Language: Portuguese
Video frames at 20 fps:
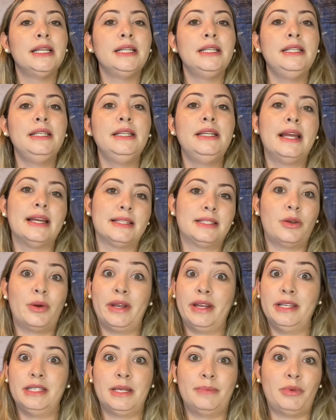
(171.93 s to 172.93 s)
e essa
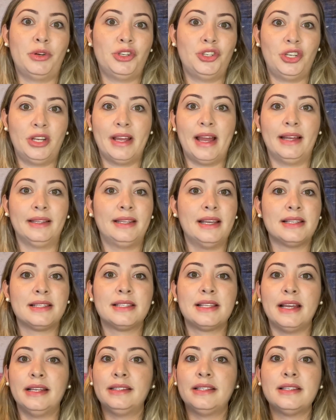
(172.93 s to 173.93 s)
orência pode chegar até
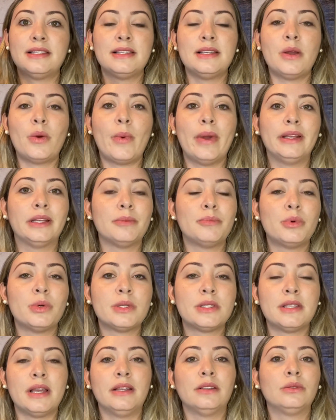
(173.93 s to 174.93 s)

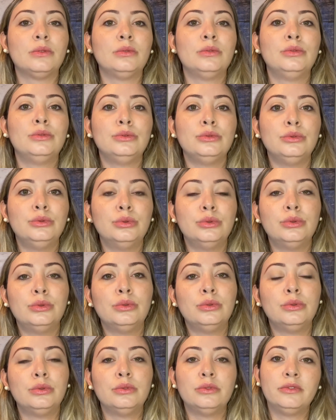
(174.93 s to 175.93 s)
150% do
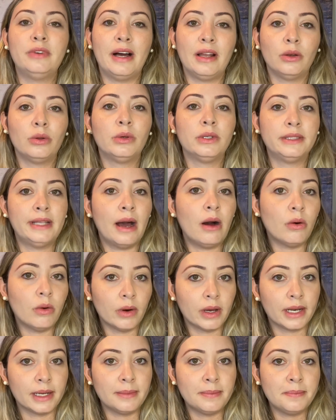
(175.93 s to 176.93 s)
valor da
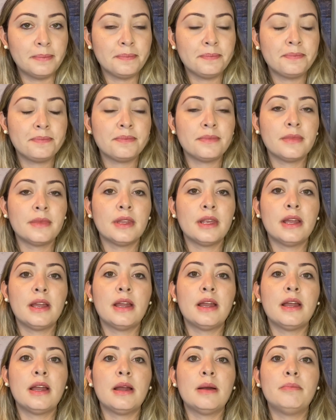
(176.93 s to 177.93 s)
hora.
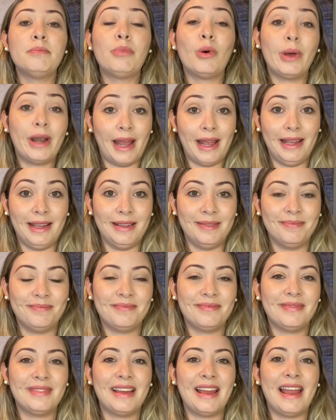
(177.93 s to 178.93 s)
Porém,
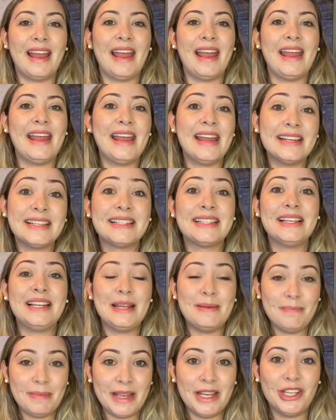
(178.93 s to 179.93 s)
esse
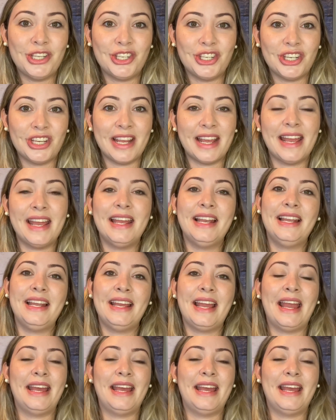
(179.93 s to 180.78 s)
limite ele é